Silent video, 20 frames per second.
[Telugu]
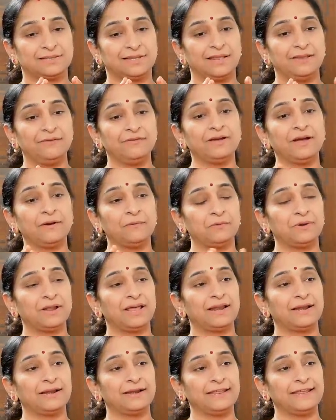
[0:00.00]
తెలివిగా
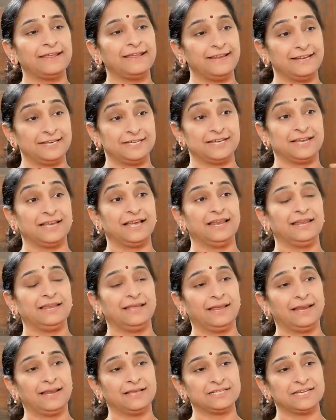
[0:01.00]
ఉండాలంటే ఏం చేయాలి
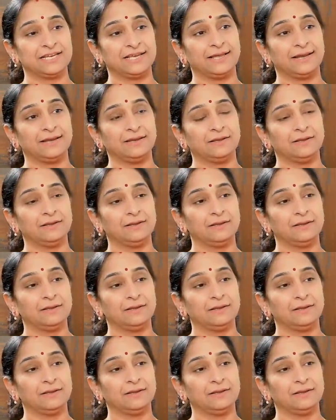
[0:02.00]
ఎలా చేయాలి